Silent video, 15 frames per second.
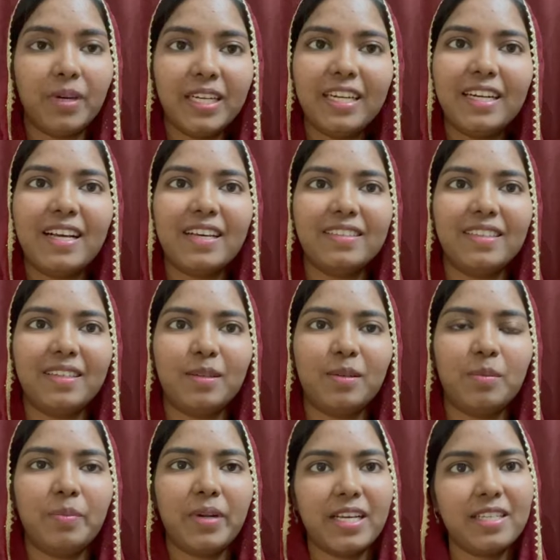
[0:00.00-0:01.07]
మరణాత
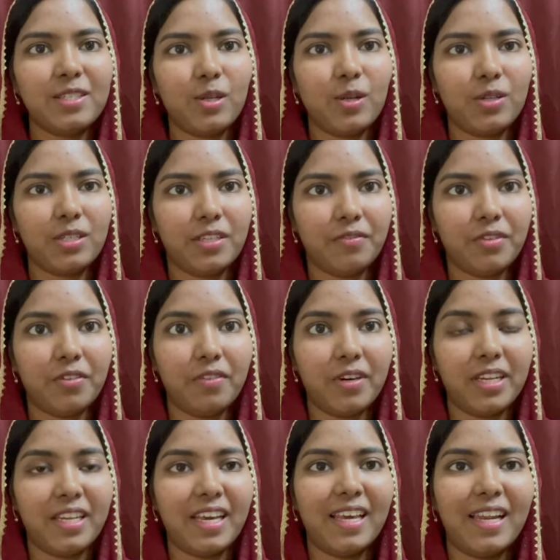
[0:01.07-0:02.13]
ప్రైజ్ లాట్
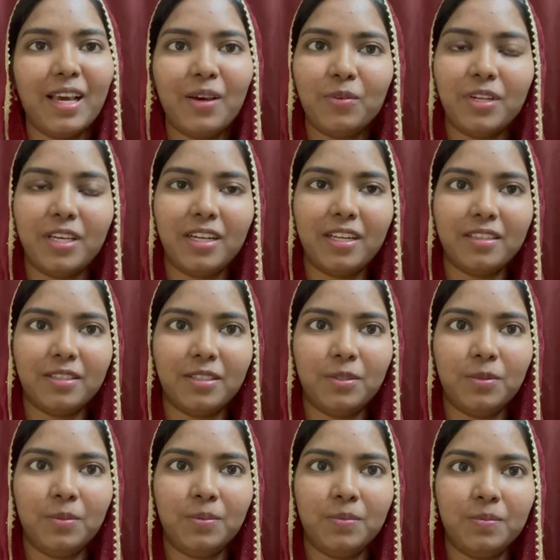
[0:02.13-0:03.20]
ఎవ్రీవన్ ఎలా ఉన్నారు
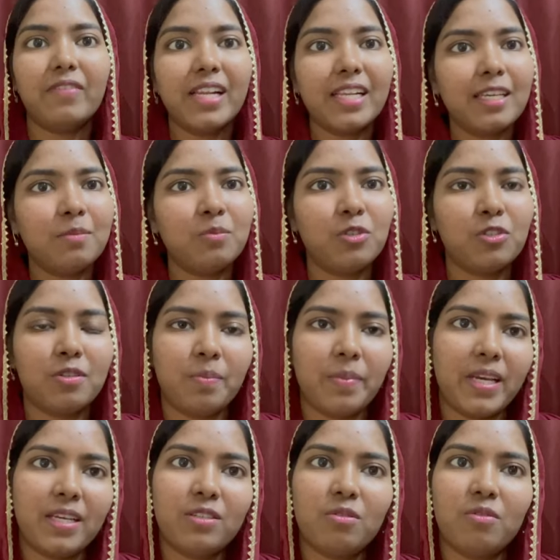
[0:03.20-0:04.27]
అందరూ వెల్కమ్ టు ద
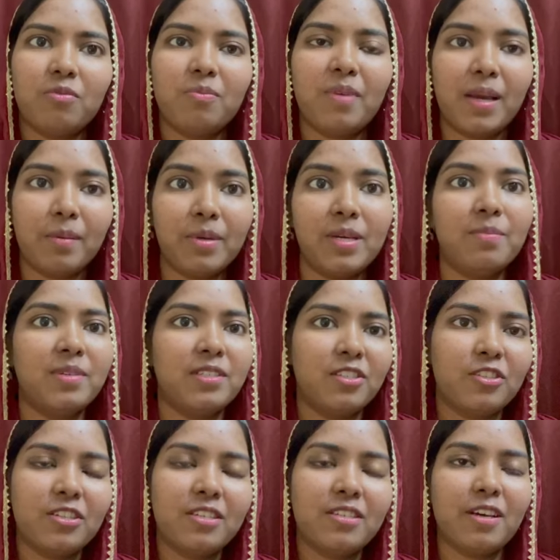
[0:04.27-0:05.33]
పేజ్ ఆఫ్ బైబిల్
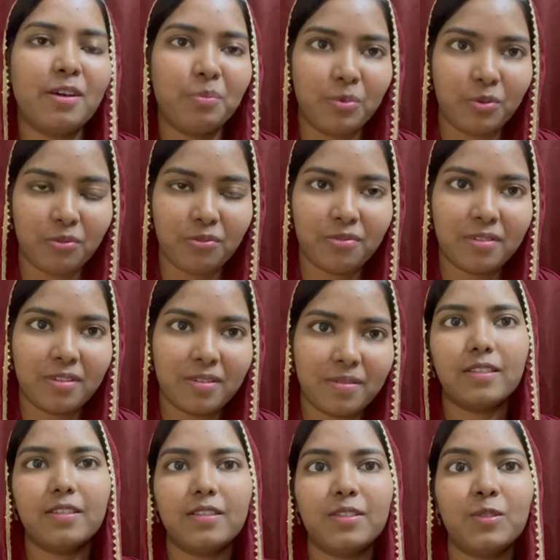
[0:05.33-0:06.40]
మిస్టరీస్ అండ్ ప్రూఫ్స్
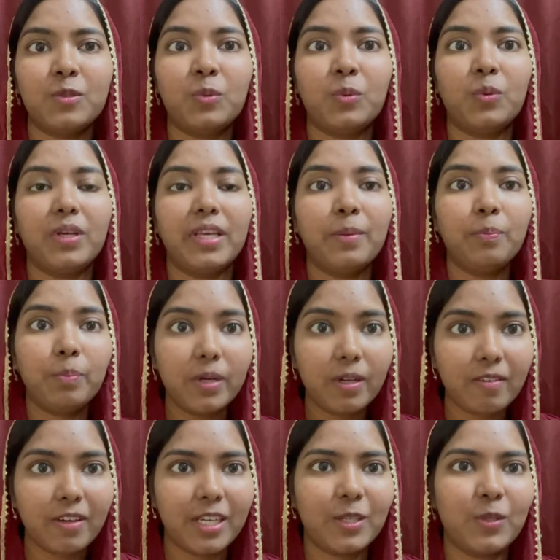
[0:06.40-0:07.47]
సో
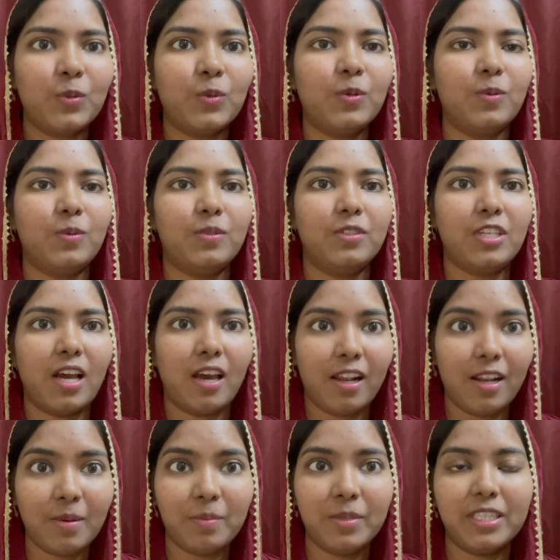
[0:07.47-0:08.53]
ఇప్పటి వరకు
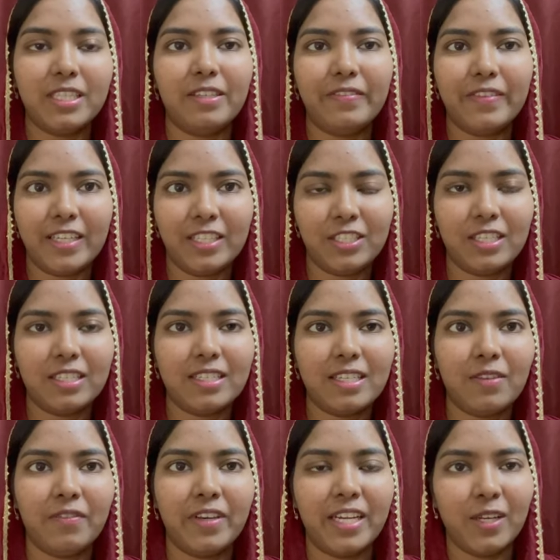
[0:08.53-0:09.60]
చాలామంది వెయిట్
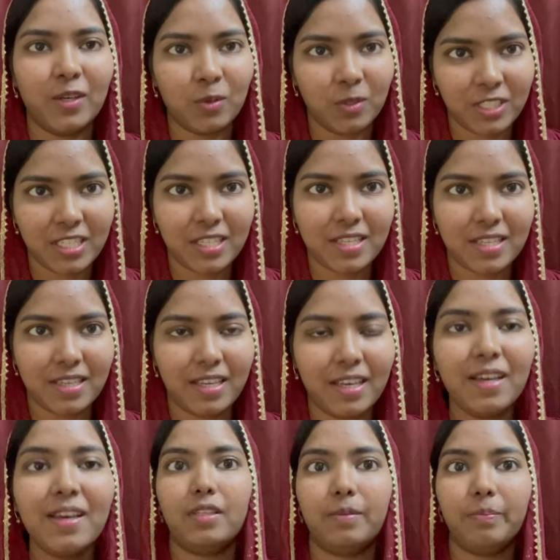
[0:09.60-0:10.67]
చేసిన వీడియో
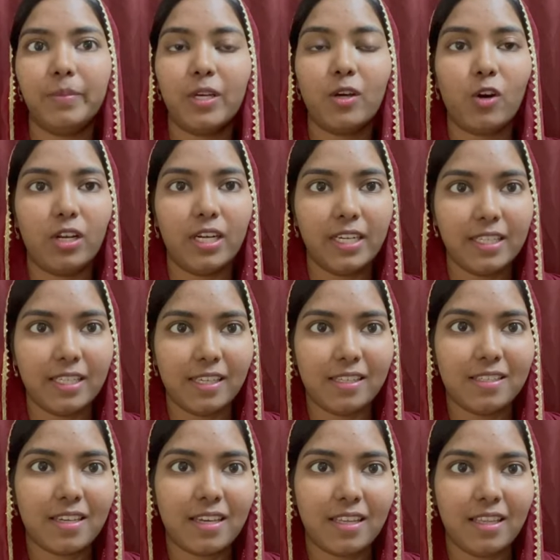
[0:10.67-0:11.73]
వచ్చేసింది మీకు ఆల్రెడీ
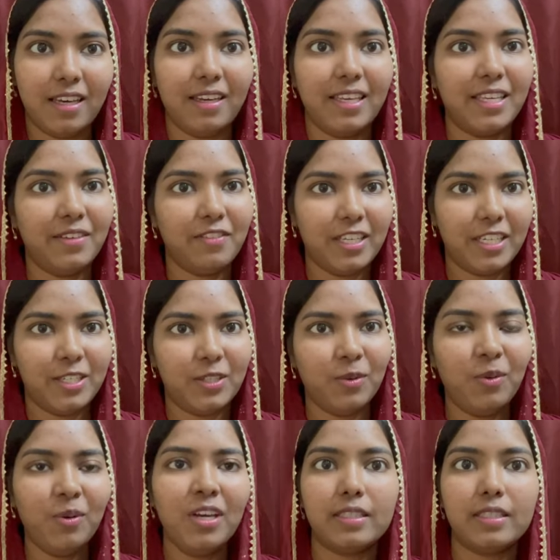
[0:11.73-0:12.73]
తెలుసు కదా ఈ వీడియో